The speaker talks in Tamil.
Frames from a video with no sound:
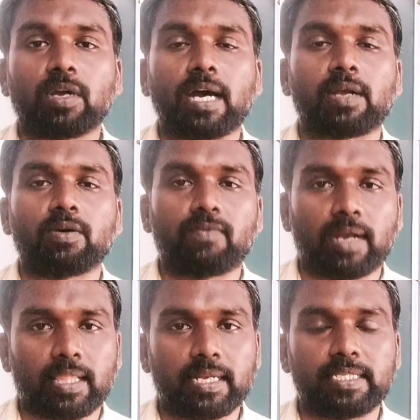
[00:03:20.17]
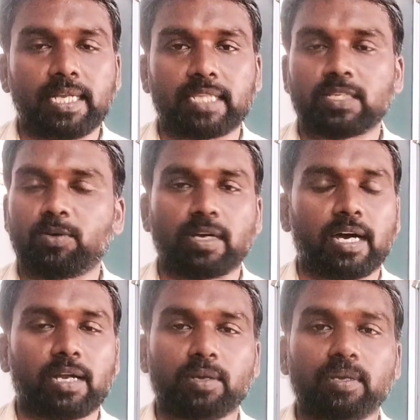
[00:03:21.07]
ஒரு காரணம் வலது நாசி அடைச்சா ஒரு
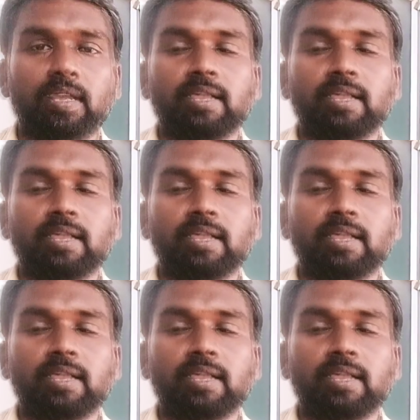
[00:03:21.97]
காரணம்